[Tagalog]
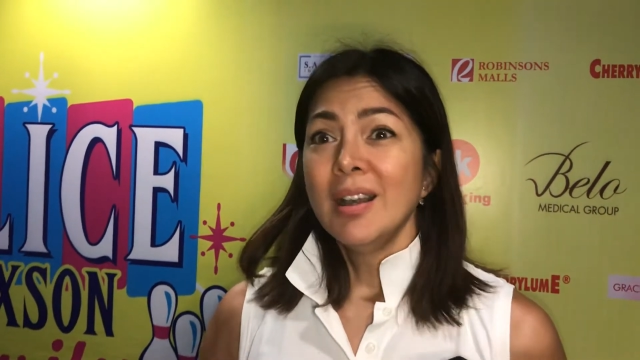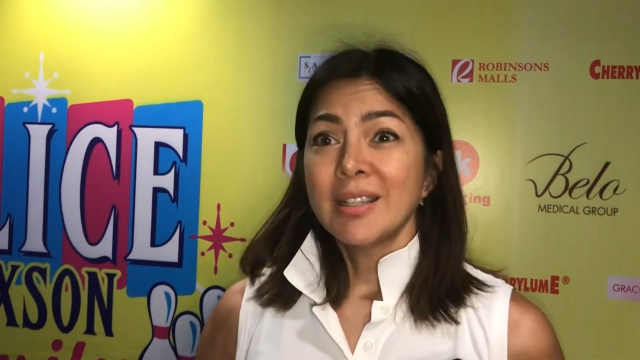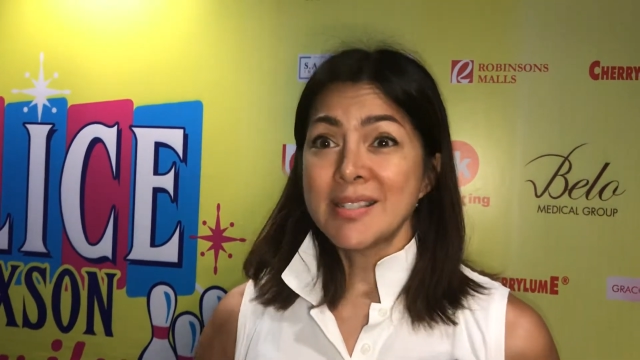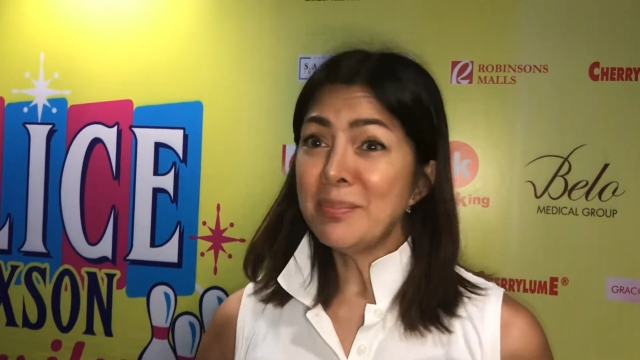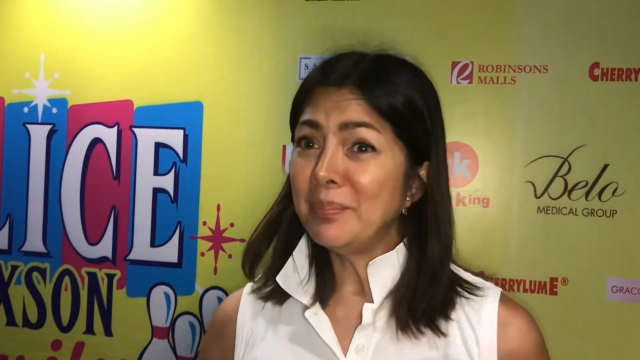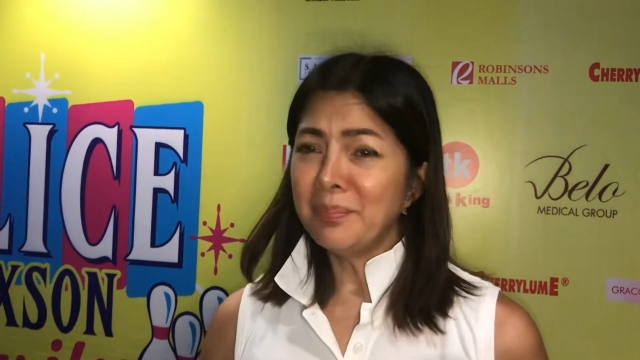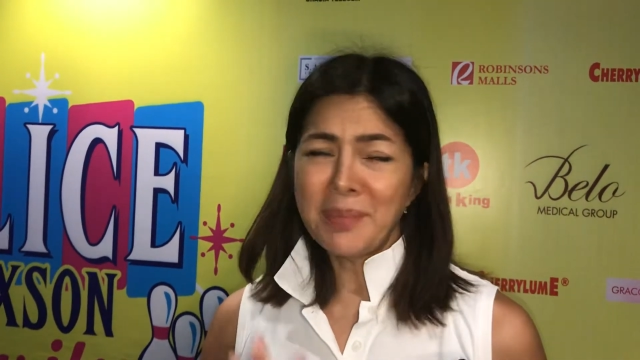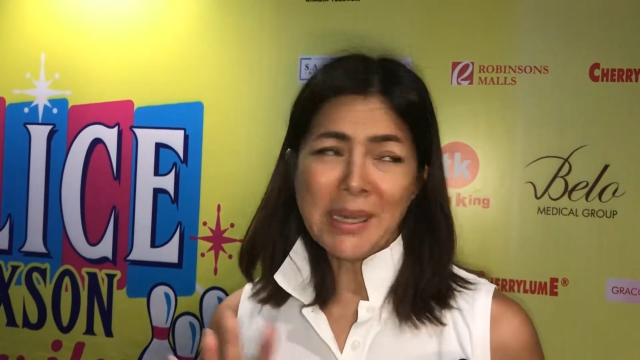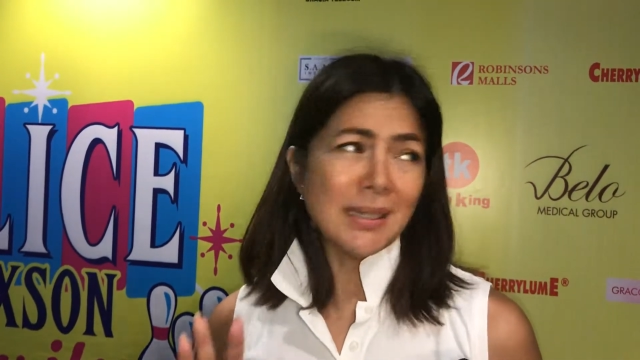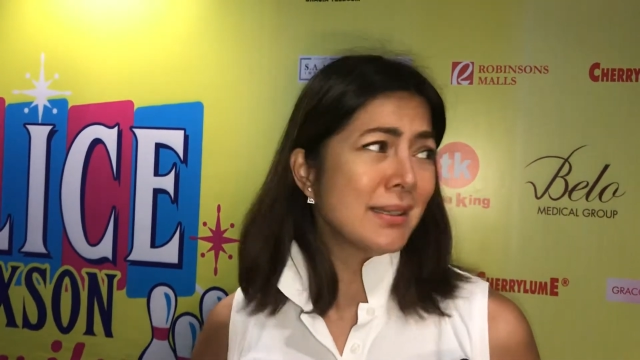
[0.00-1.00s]
Kasi
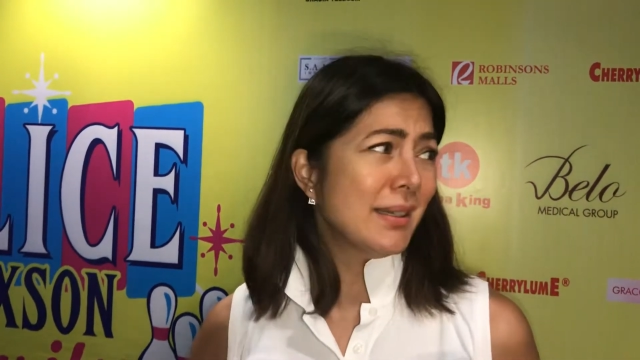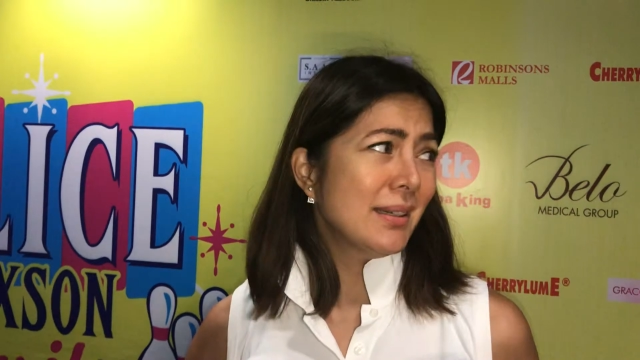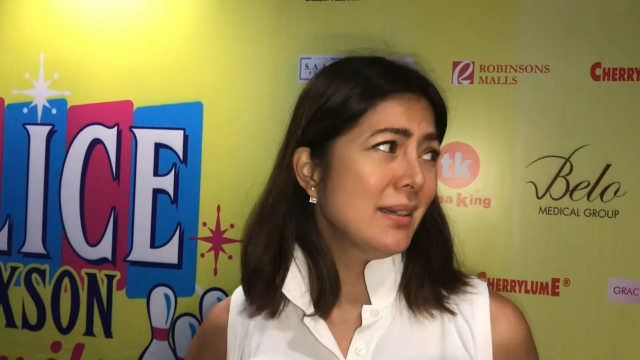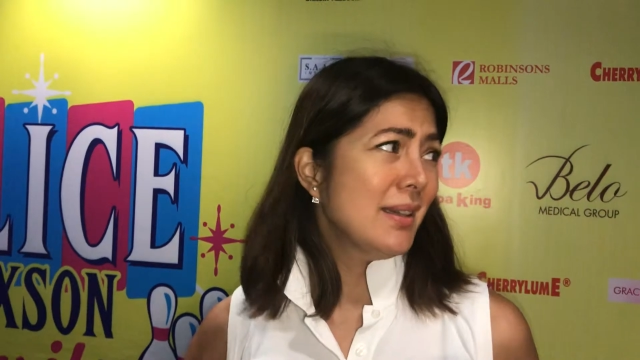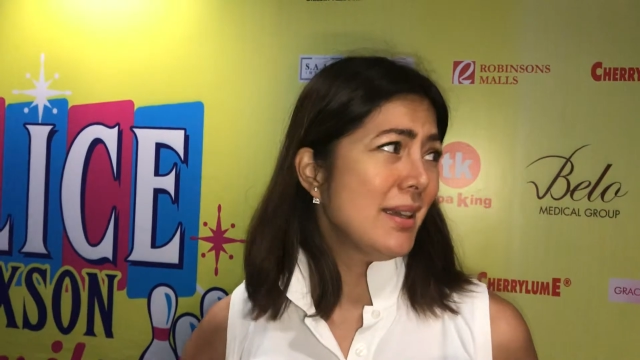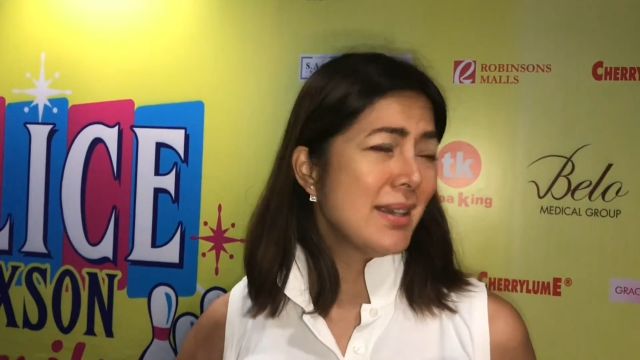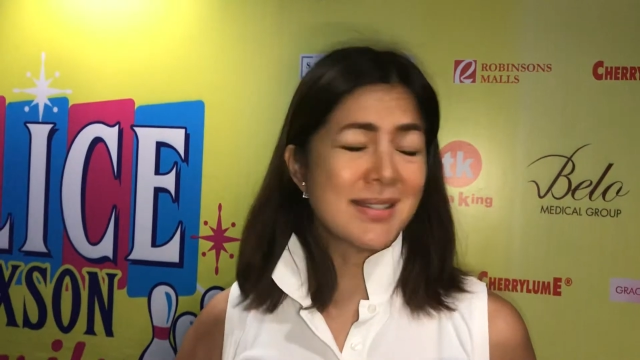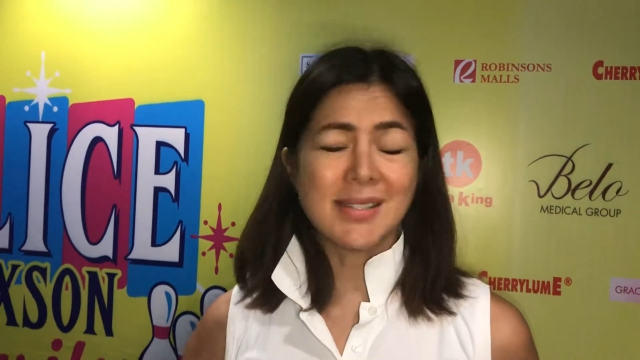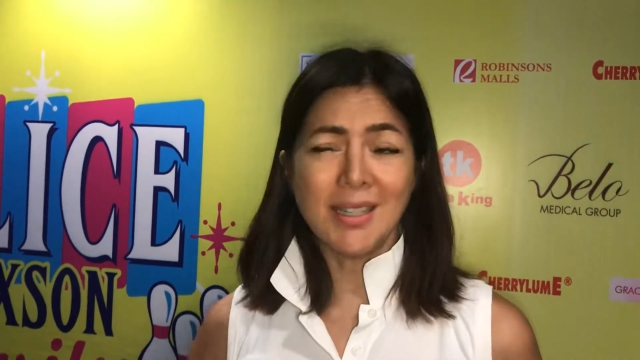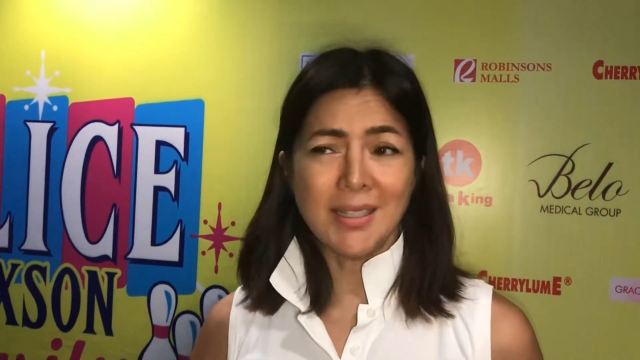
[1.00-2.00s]
parang
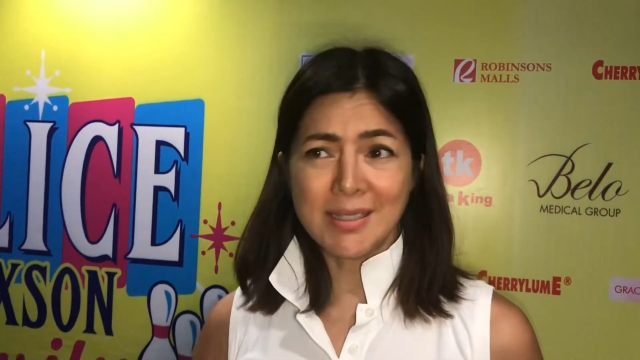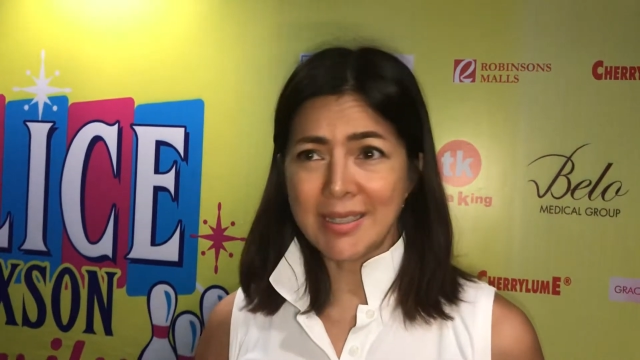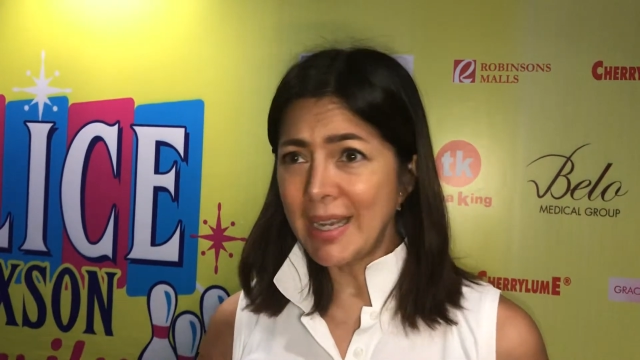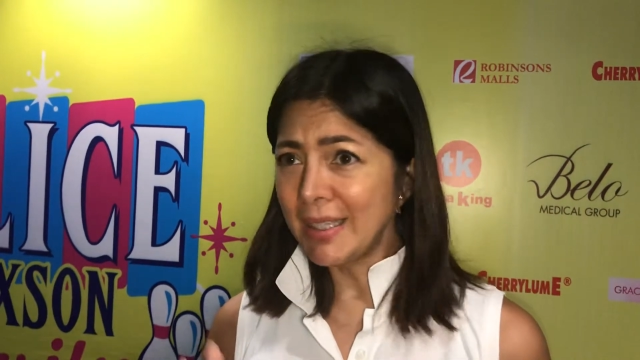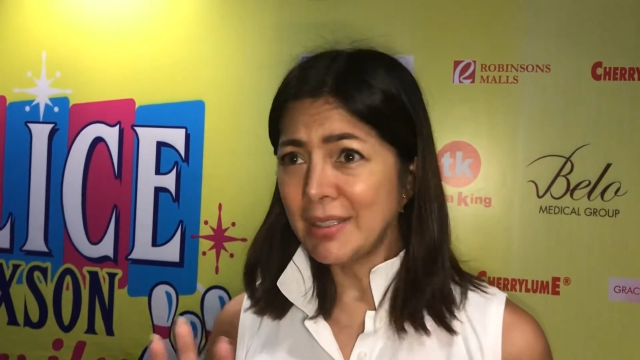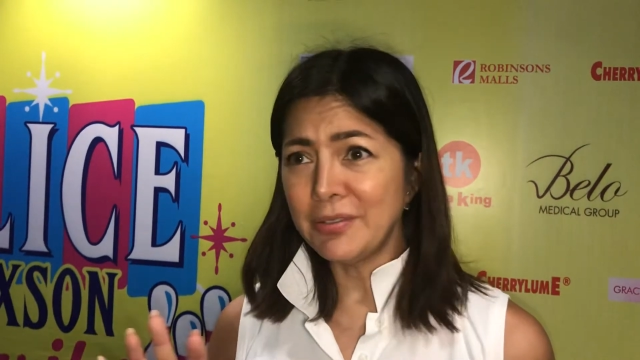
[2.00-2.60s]
it's it's kind